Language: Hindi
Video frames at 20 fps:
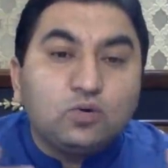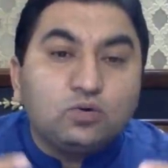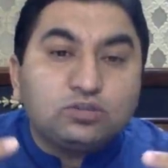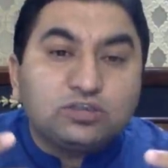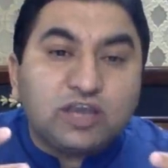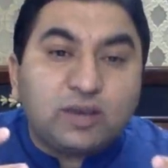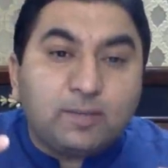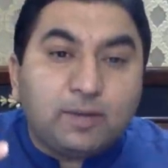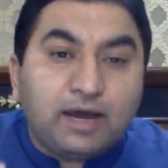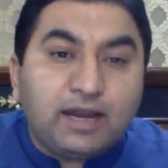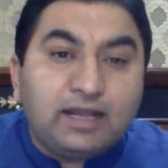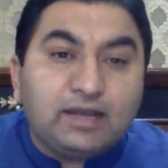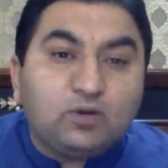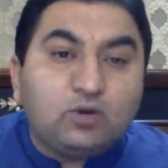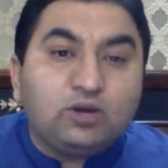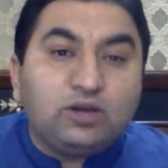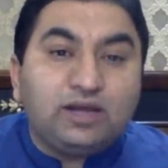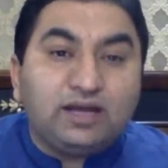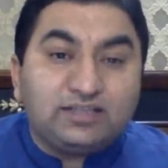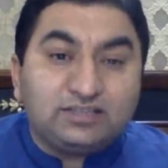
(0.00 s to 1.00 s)
उसके बारे
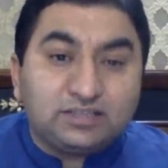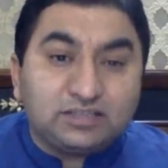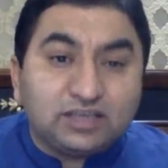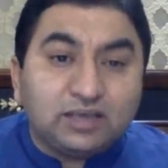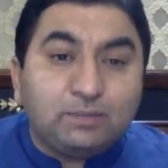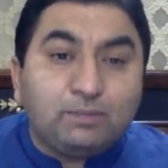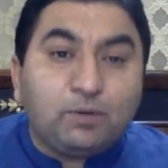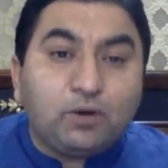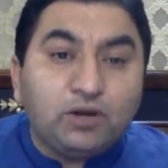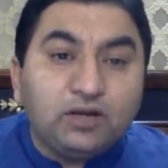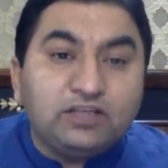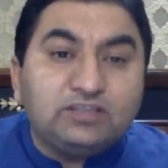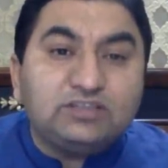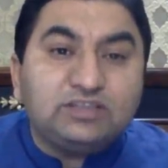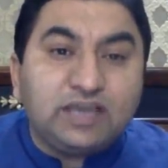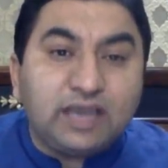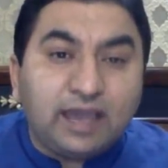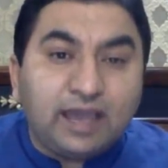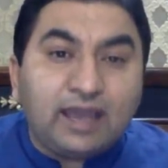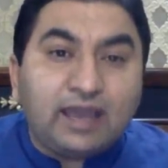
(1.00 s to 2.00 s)
कोई रियासत की
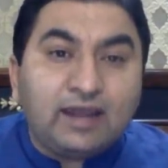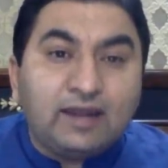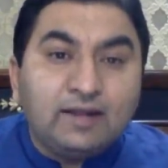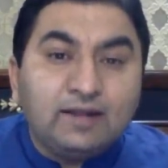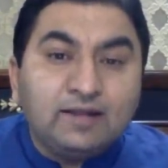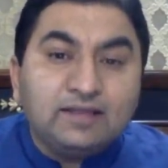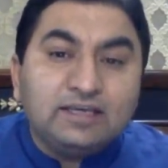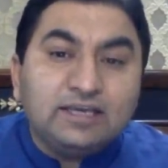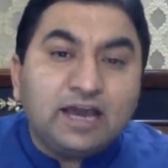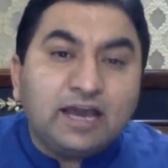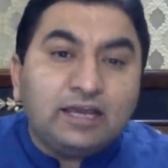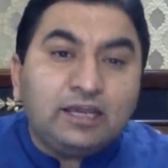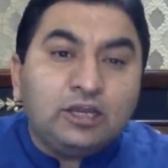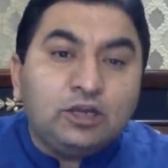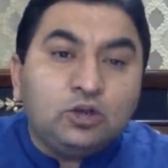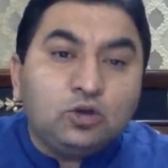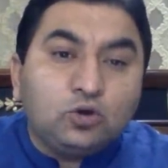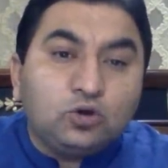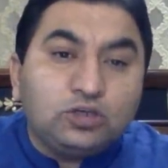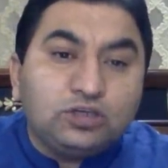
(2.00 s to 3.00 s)
पॉलिसी है या
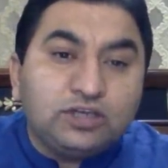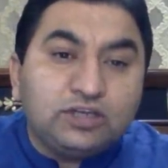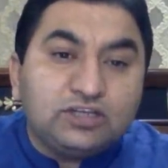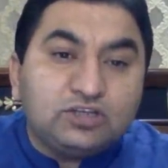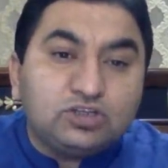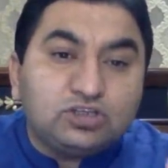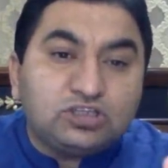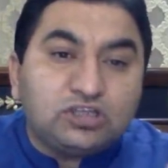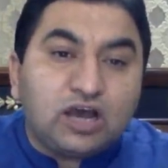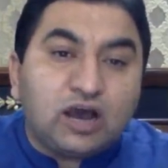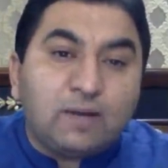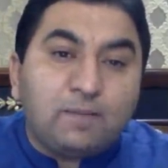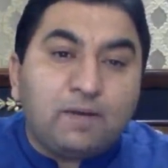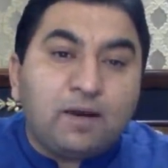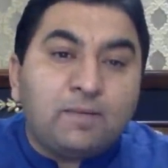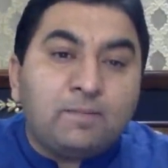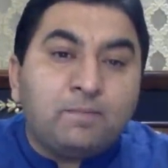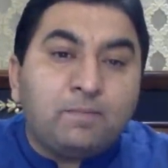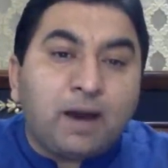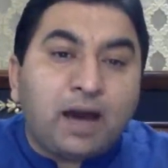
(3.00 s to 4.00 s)
इनको ये जो शाम
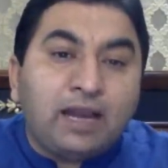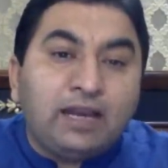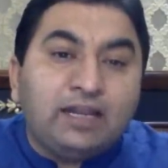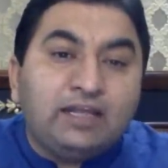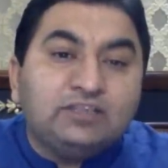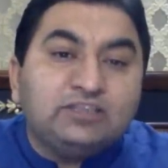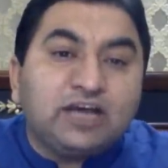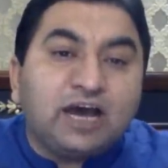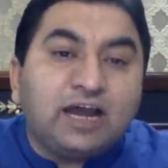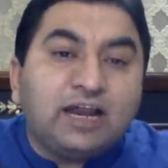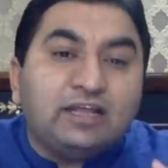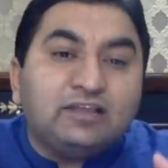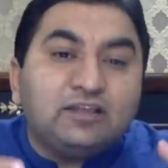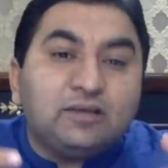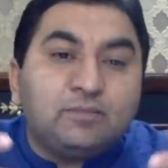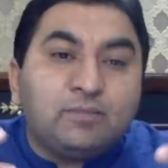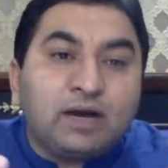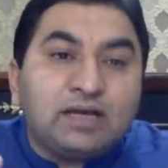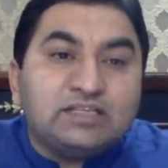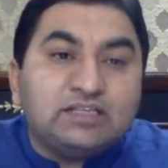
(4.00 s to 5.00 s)
हम पाले जा रहे
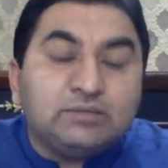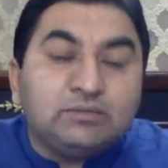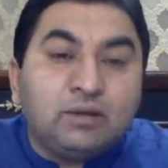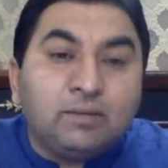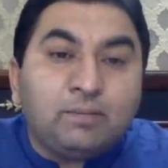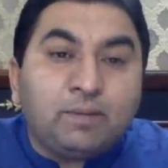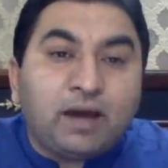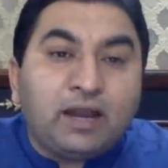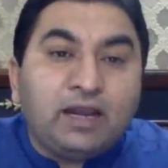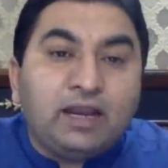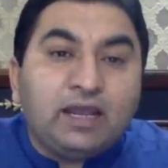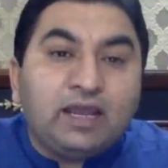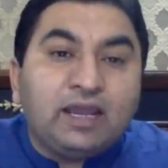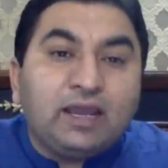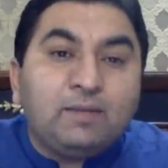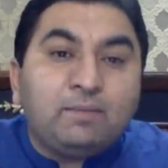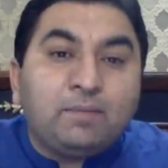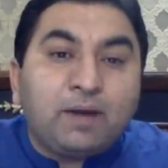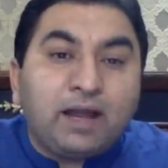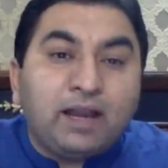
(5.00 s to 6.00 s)
थे माजी में पाले
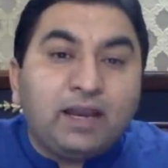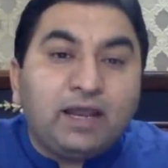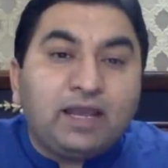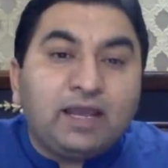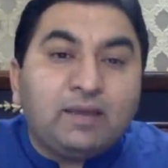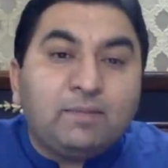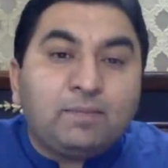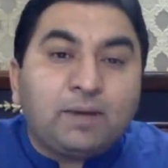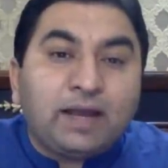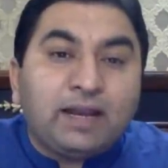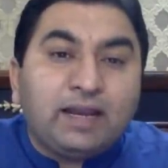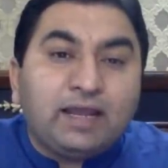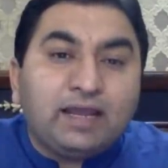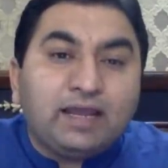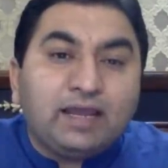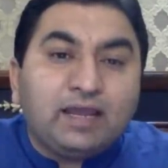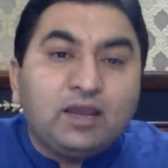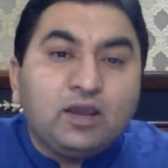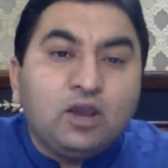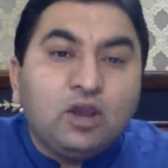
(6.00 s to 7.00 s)
गए पाले गए पाले
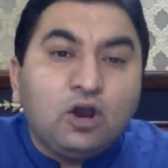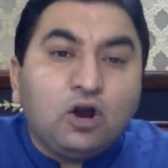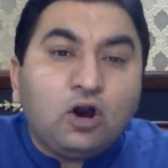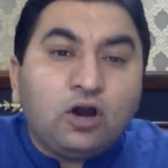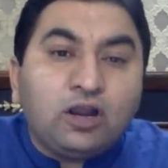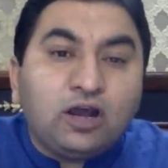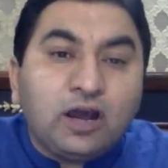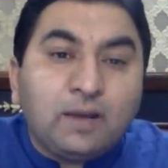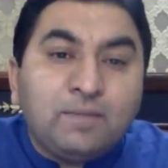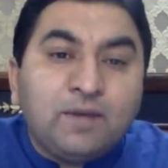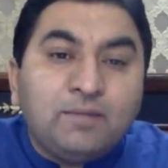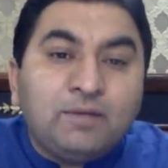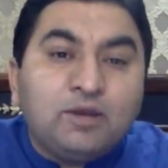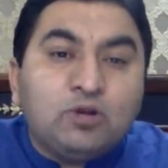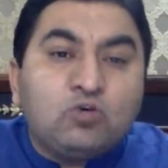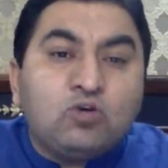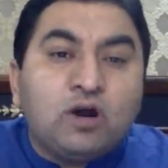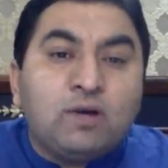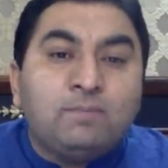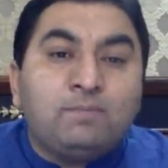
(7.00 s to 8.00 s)
गए और अभी भी
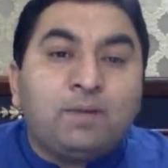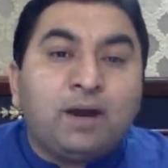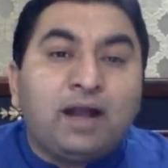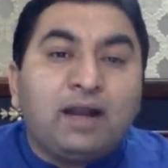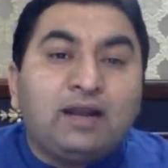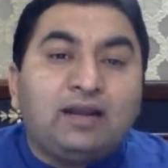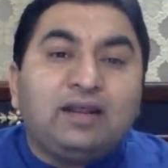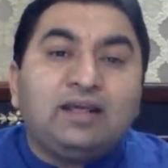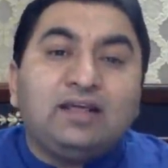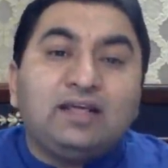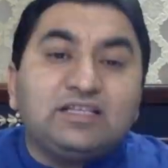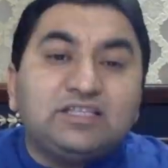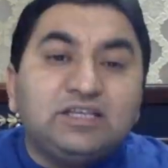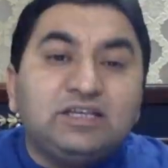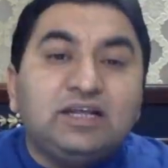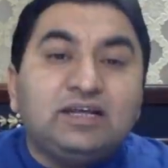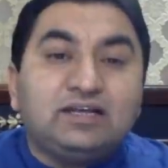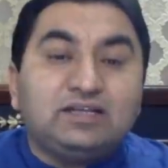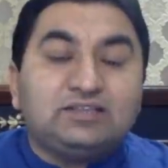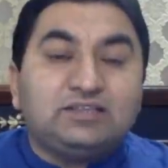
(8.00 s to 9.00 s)
इनको हम पाल रहे हैं किसी
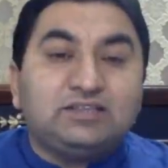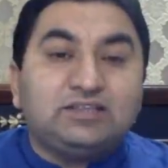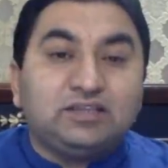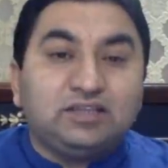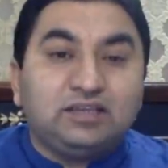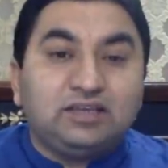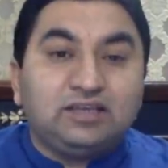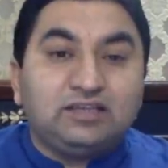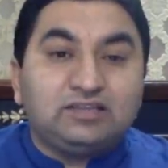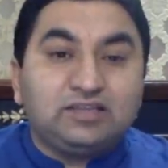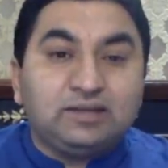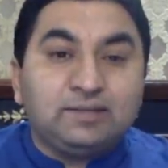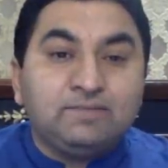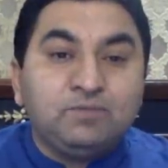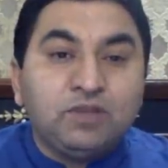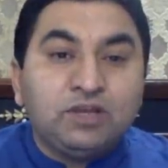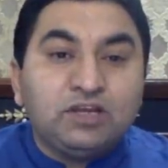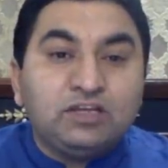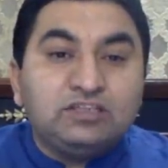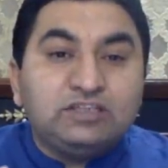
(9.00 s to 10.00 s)
ना किसी तरीके से
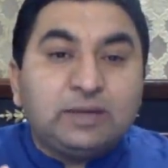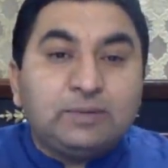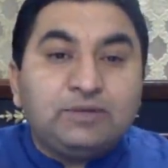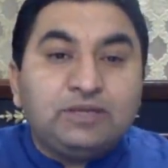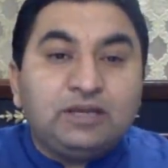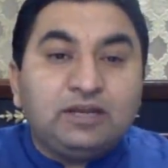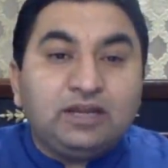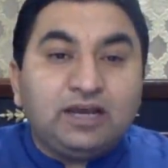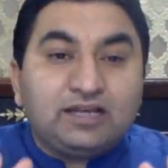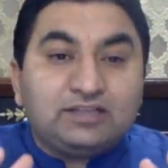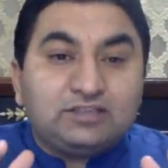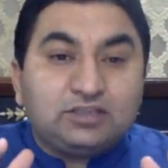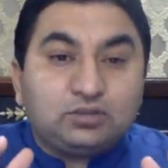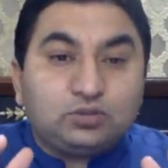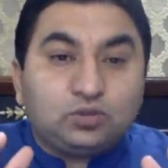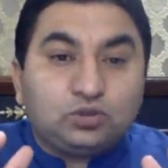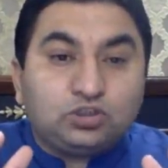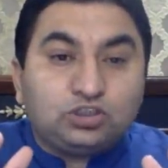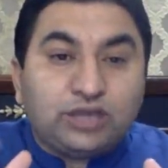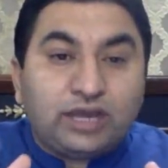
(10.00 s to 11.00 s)
जब ये रियासत
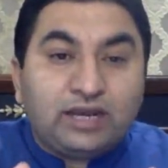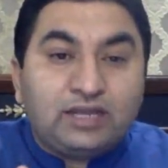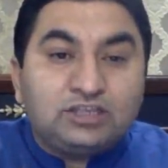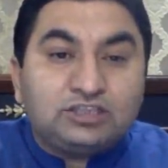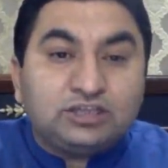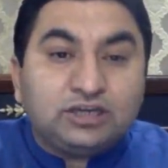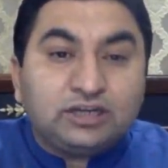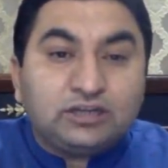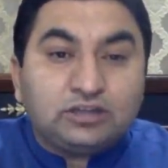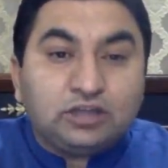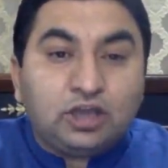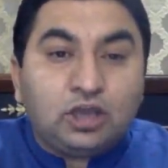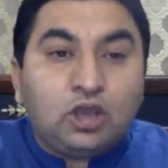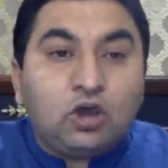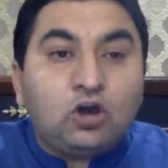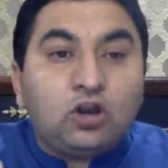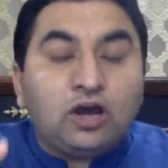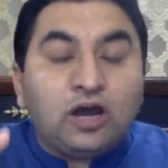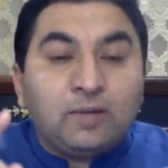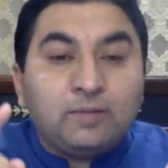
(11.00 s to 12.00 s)
को चैलेंज करते हैं
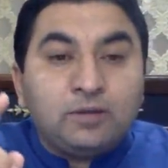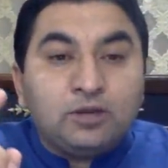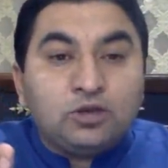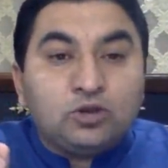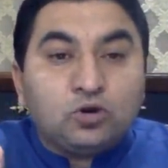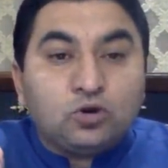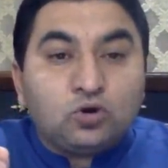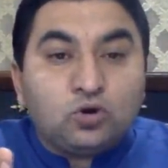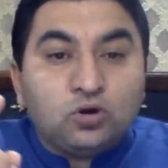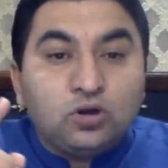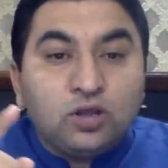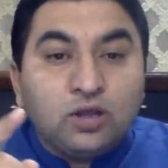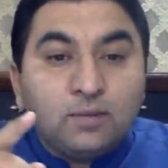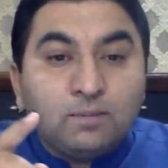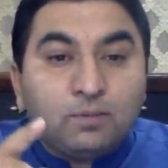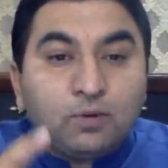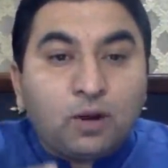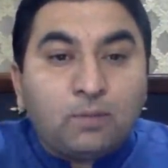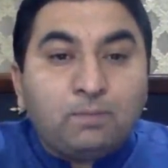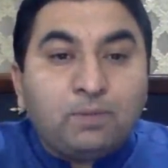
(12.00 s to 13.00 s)
और हम इनको
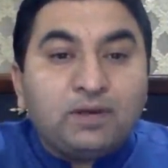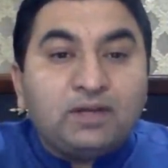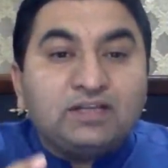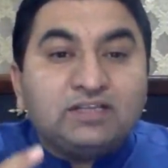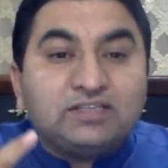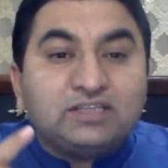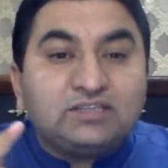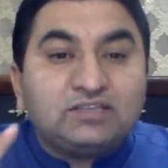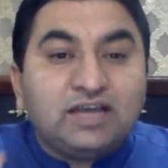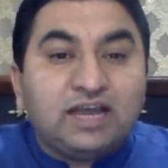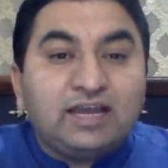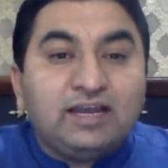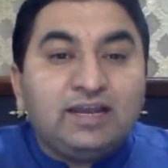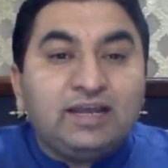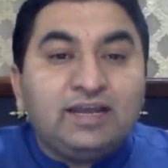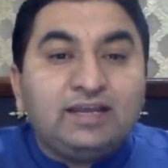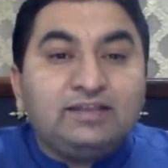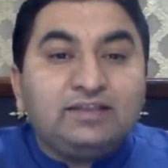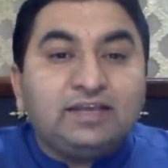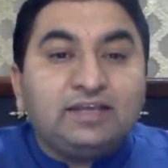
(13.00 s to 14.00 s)
प्रॉपरली सजाएं
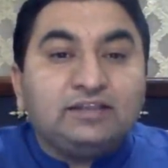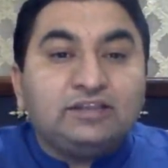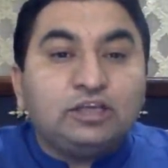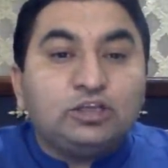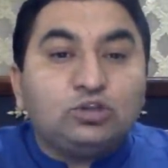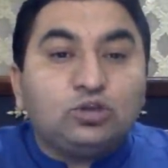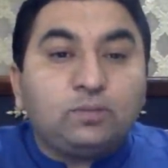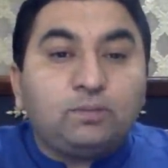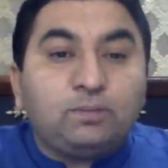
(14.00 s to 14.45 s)
नहीं देते तो